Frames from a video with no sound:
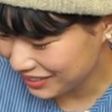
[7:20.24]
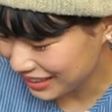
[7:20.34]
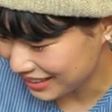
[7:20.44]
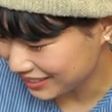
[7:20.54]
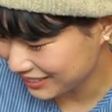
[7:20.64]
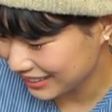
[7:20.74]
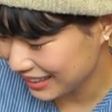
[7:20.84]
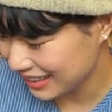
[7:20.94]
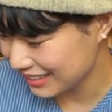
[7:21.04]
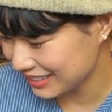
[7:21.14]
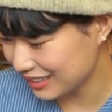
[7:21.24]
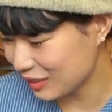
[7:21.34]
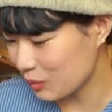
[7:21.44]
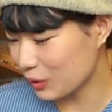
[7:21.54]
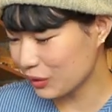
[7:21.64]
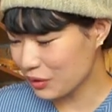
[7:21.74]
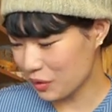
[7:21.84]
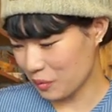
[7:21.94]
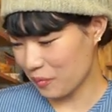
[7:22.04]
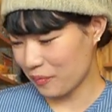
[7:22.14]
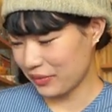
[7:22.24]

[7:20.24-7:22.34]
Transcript: とかこんな感じのものを